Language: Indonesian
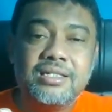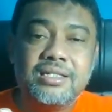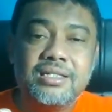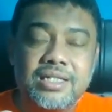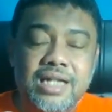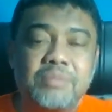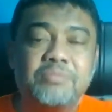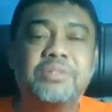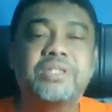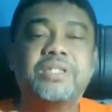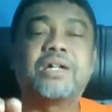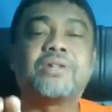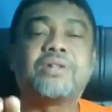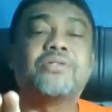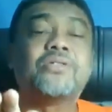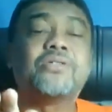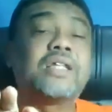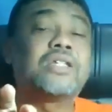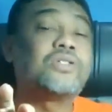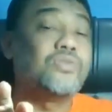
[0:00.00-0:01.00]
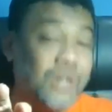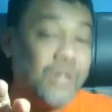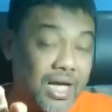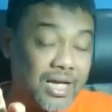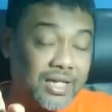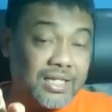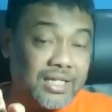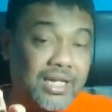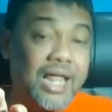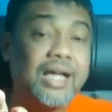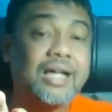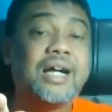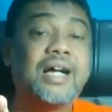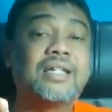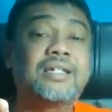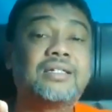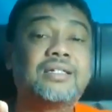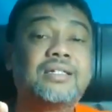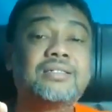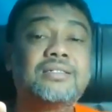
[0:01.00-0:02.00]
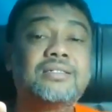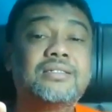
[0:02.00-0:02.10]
dan minyak goreng curah silakan